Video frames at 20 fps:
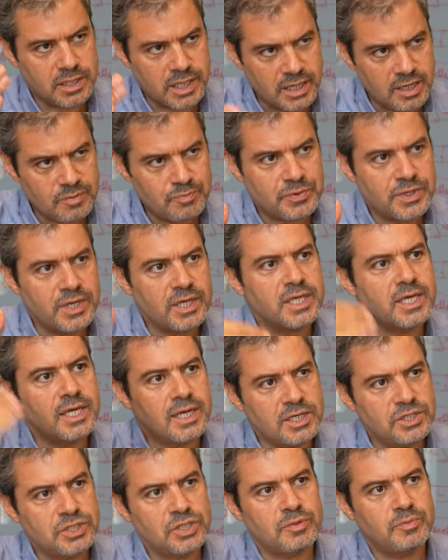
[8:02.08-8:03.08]
gelip de
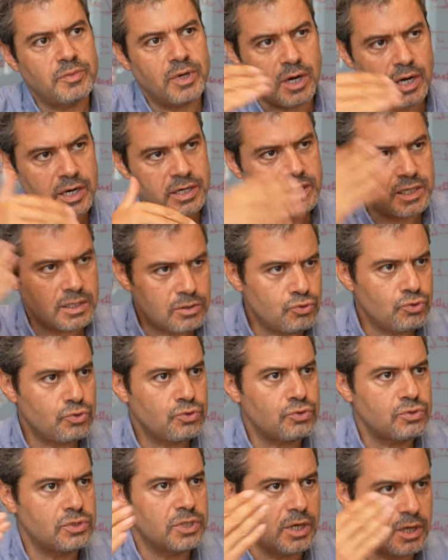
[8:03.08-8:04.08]
geliştirme. ARGE
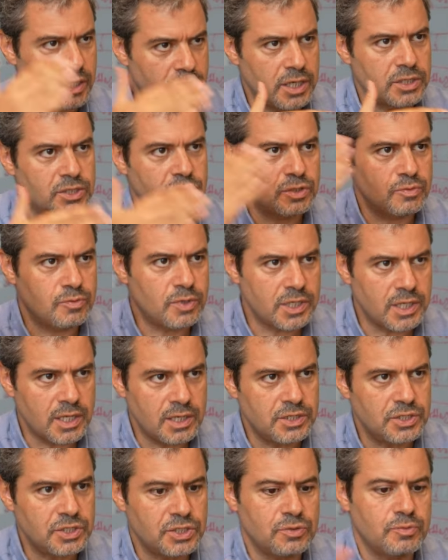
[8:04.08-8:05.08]
diyoruz ya araştırma,
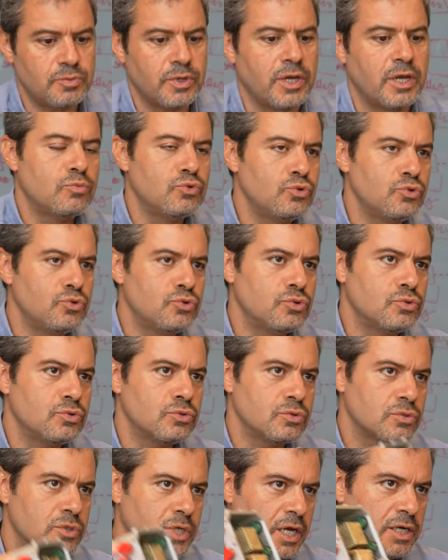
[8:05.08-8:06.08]
geliştirme. Bu
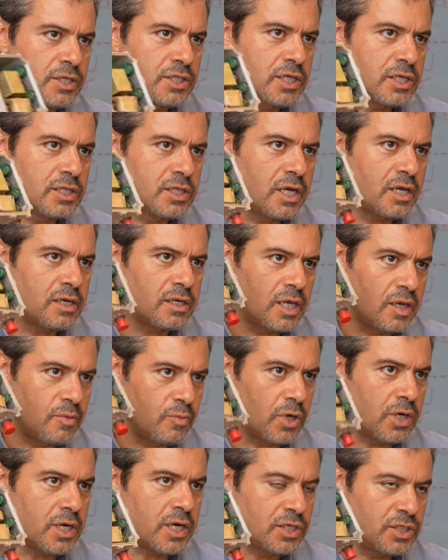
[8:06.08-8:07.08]
ürün gerçekten
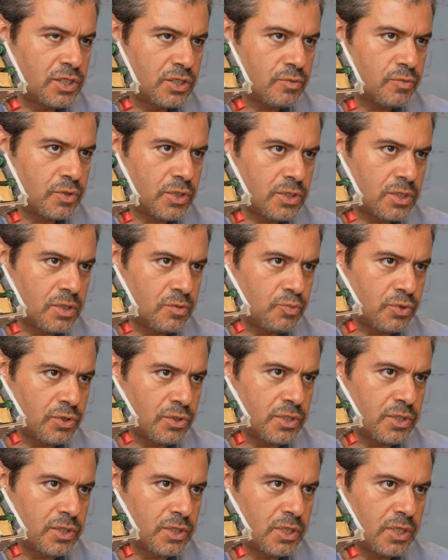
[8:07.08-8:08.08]
hem araştırmanın
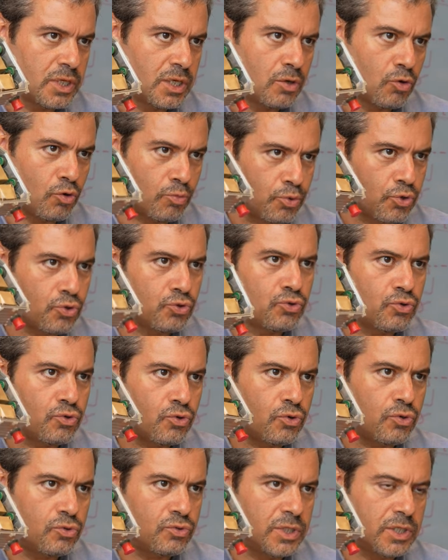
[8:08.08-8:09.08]
yapıldığı, o
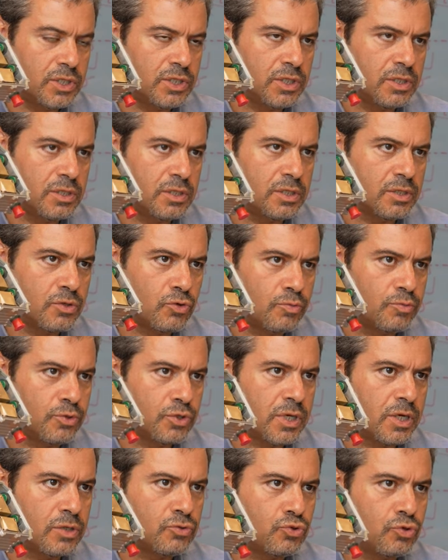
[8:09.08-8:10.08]
protokolün seçildiği,
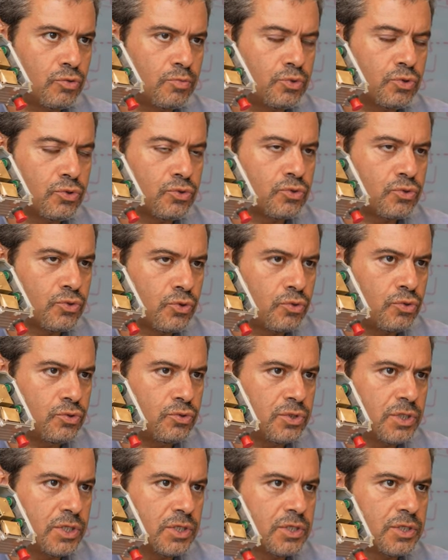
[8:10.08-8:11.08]
komünikasyon
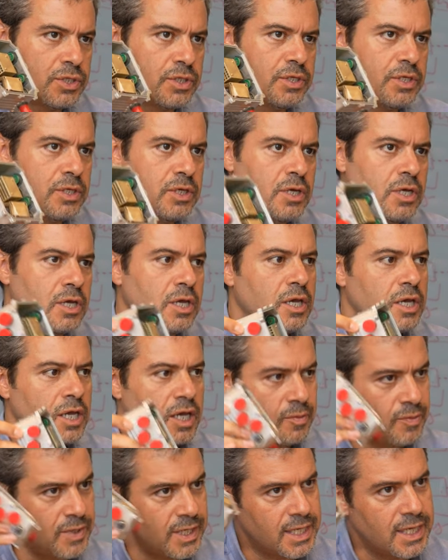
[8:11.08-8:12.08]
protokolünün seçildiği
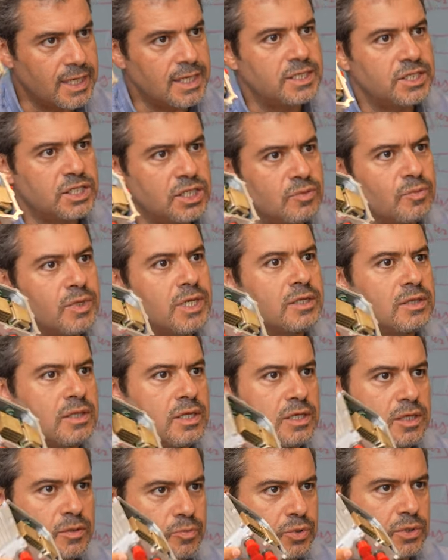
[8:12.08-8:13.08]
hem de geliştirmenin
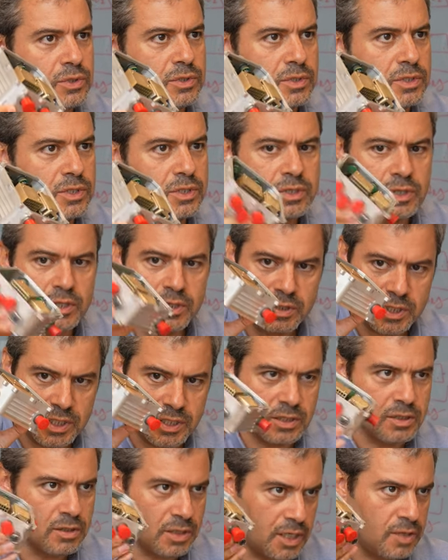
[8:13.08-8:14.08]
de yapıldığı
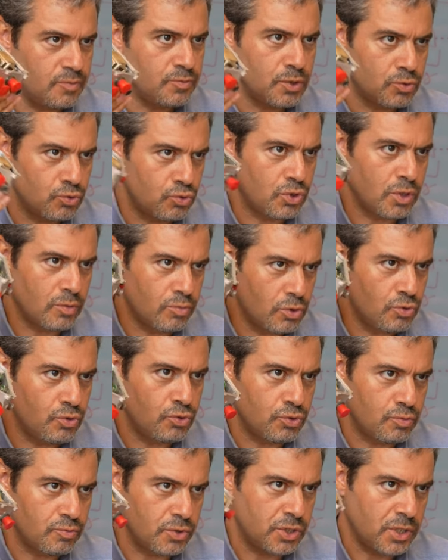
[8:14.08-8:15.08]
ki elimde
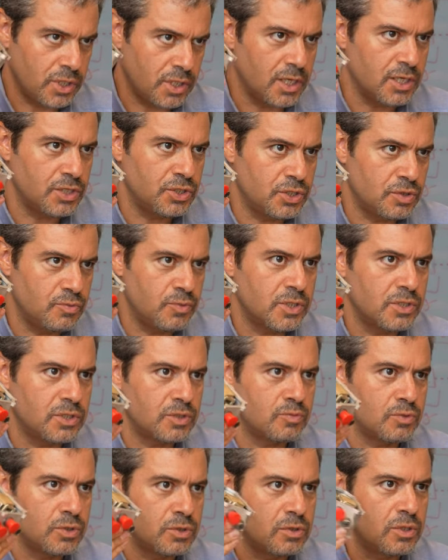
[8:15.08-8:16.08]
tutabiliyorum işte geliştirme
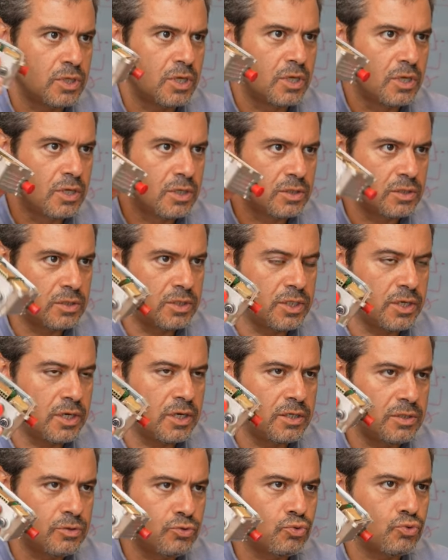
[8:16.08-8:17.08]
kısmının
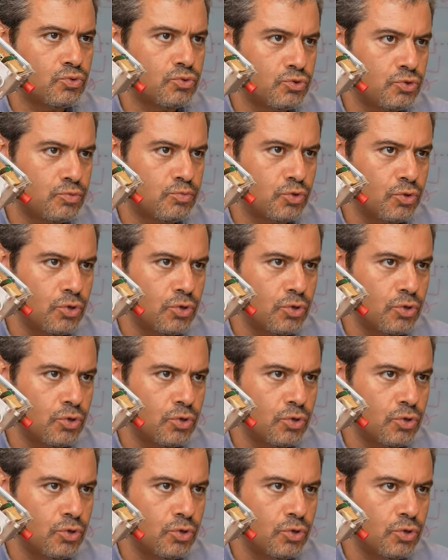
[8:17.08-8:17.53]
nihai sonucu